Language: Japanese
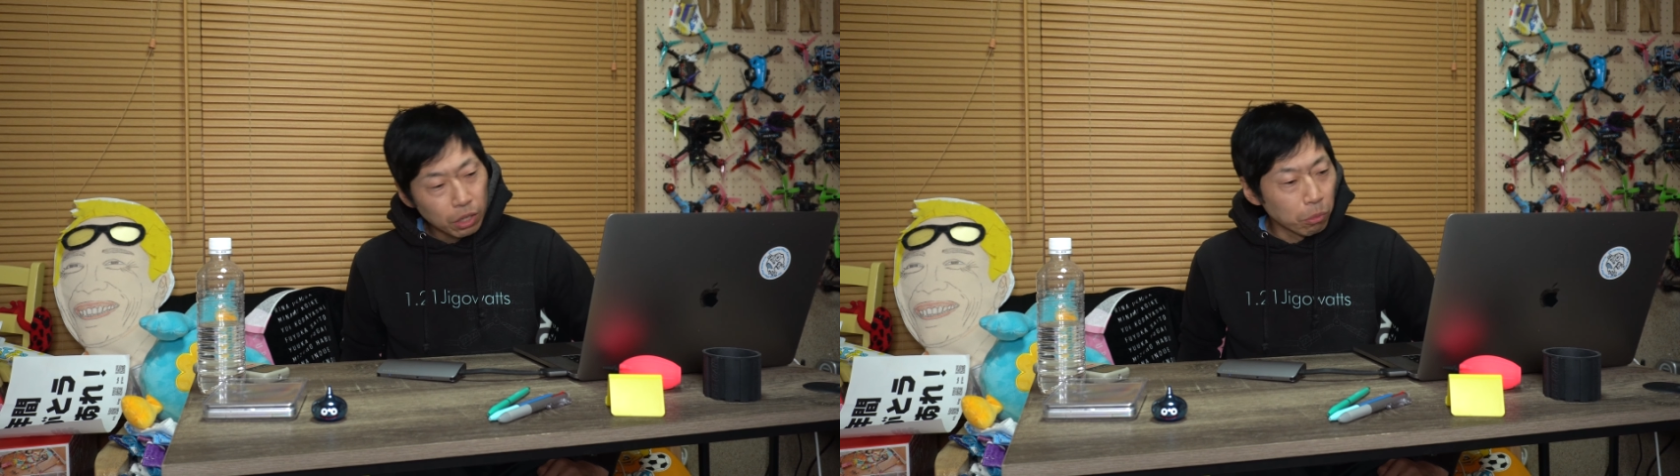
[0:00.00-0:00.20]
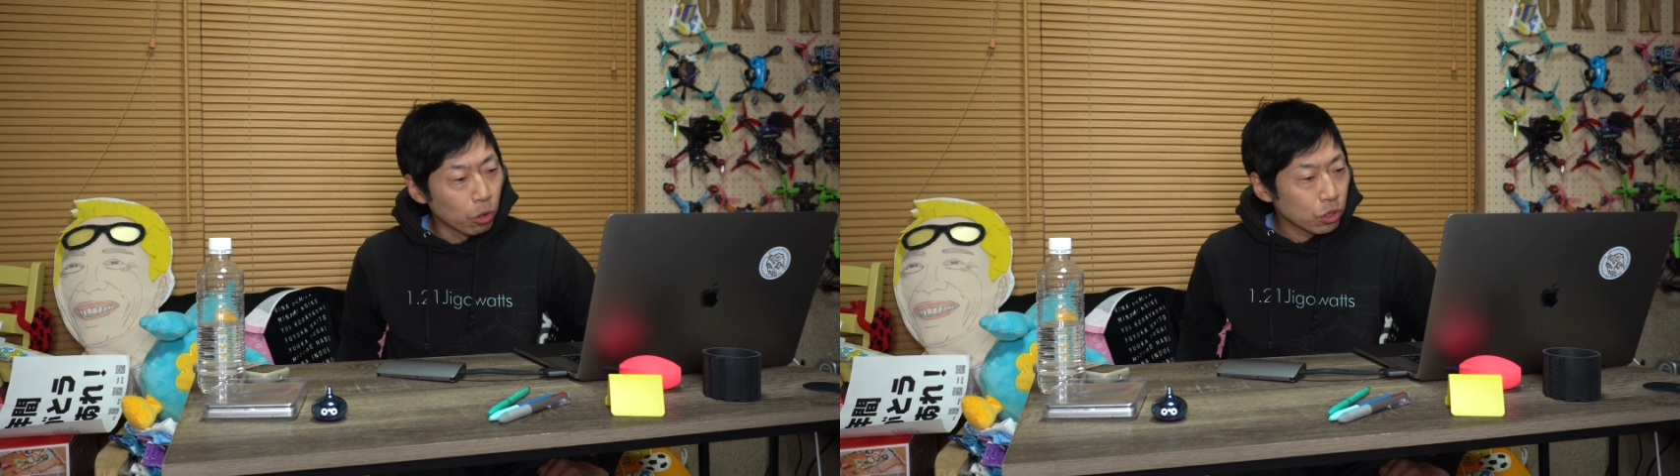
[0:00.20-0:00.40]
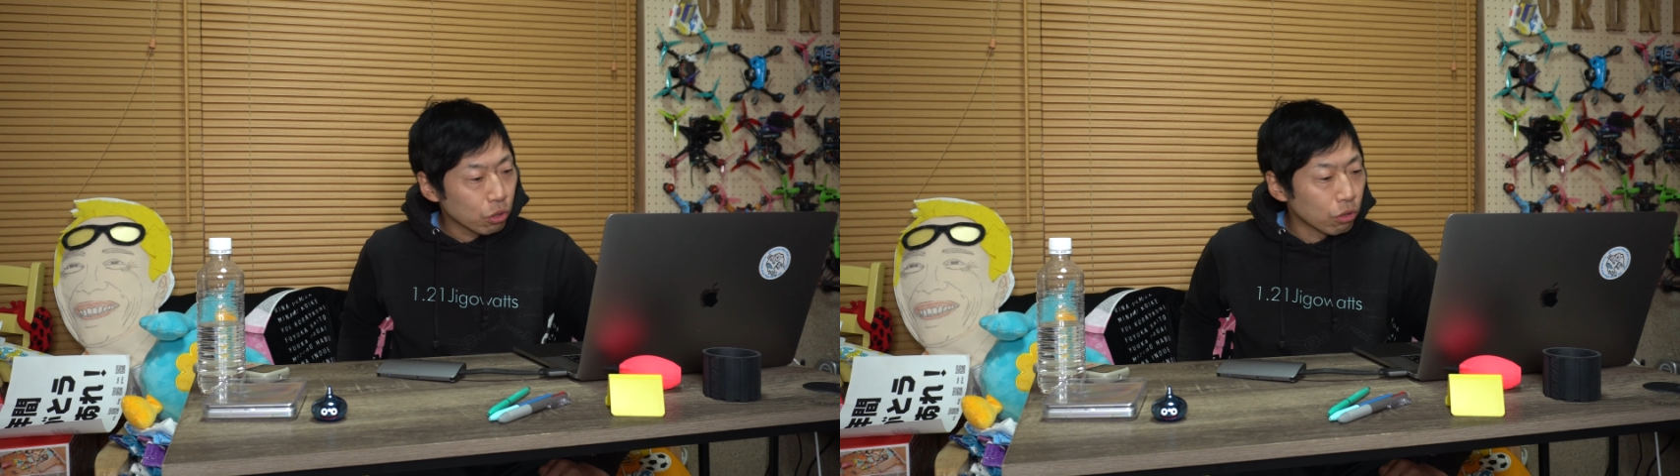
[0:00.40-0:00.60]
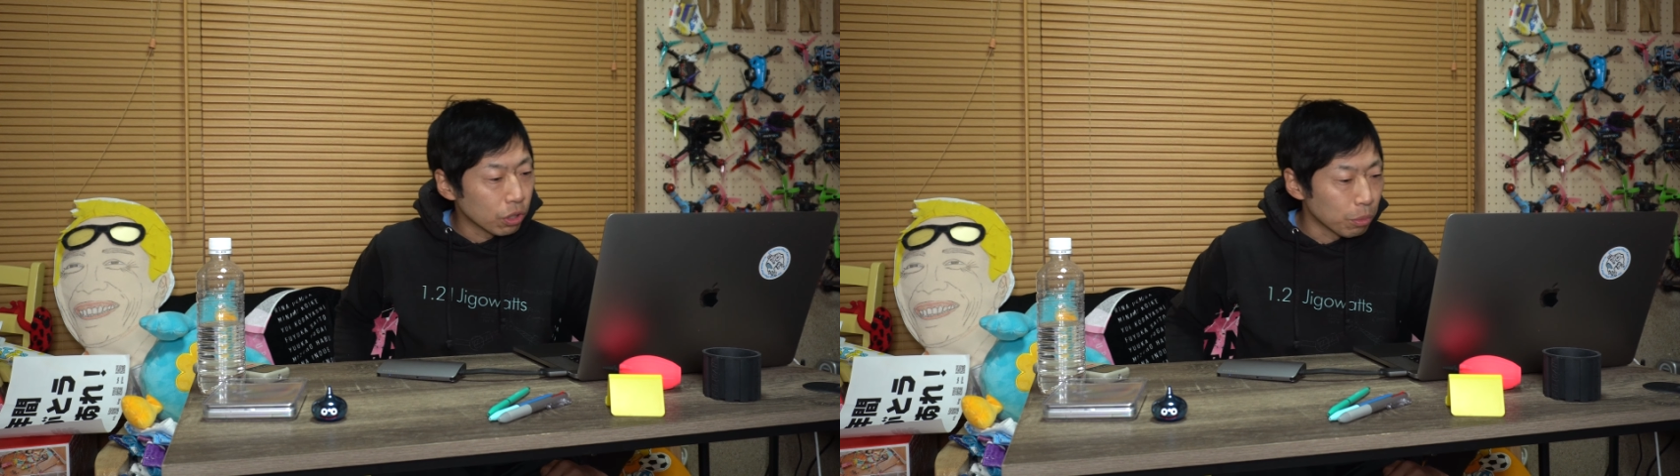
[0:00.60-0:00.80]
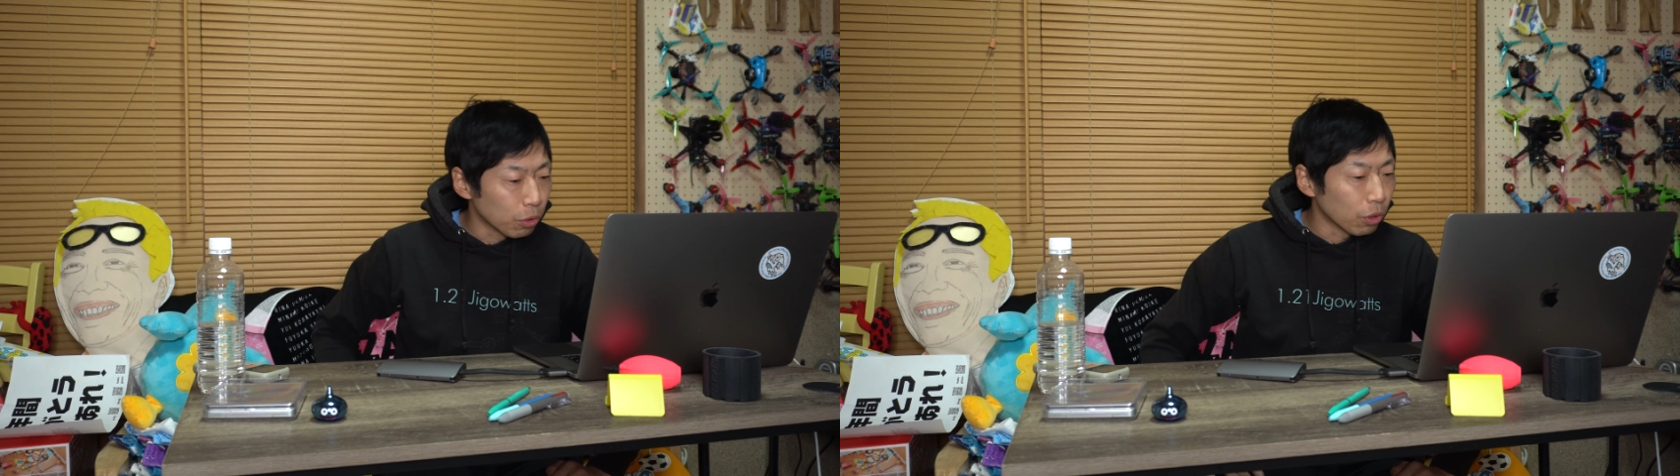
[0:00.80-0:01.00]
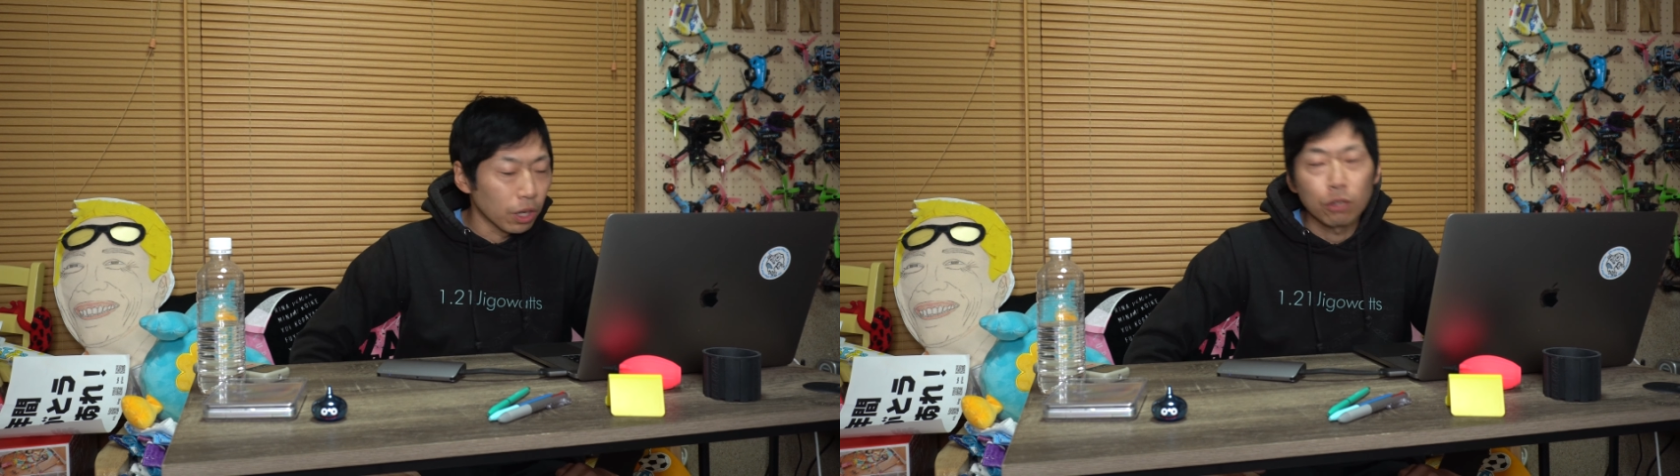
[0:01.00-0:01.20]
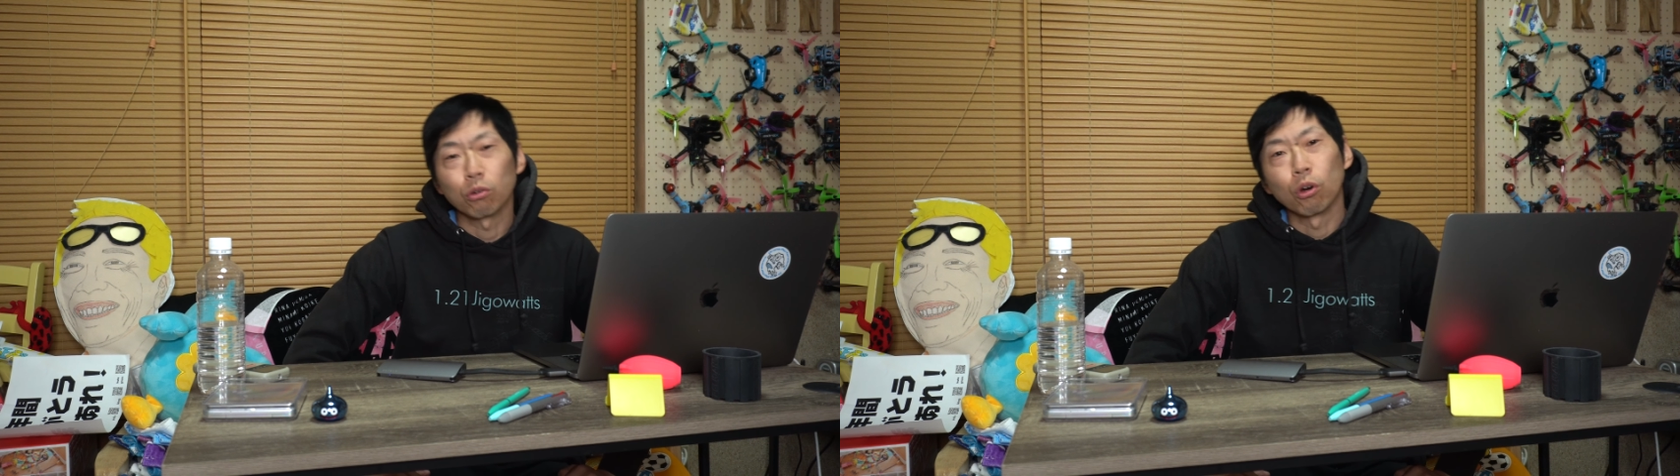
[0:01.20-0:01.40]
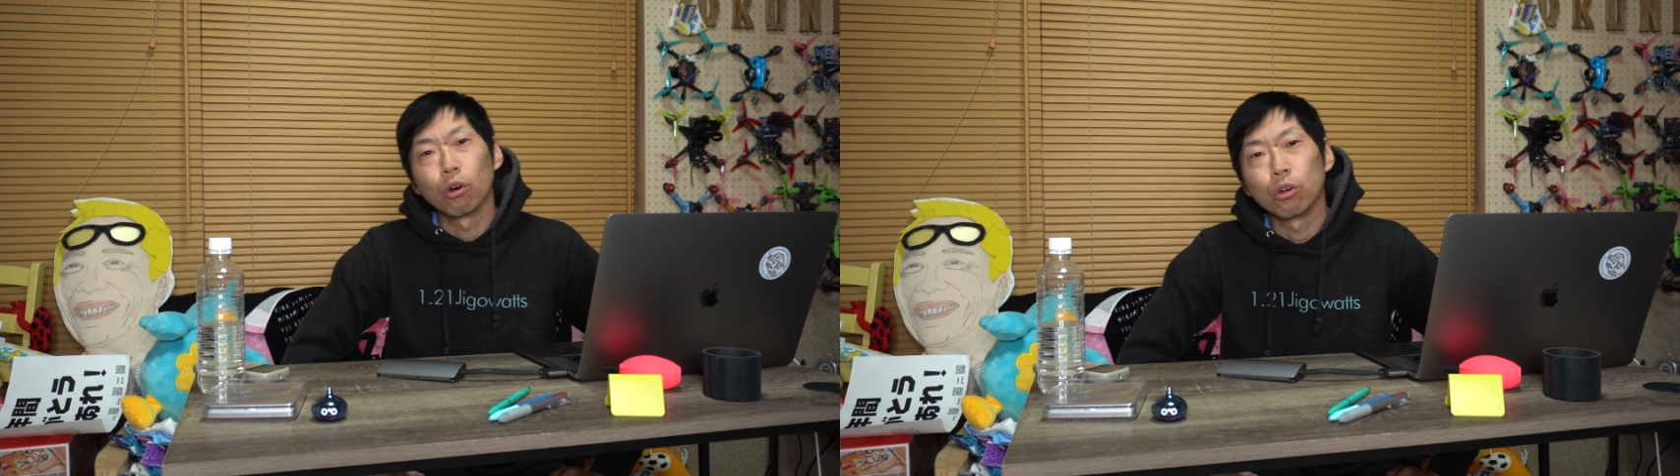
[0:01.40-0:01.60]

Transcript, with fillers: 申し込んでみようかなと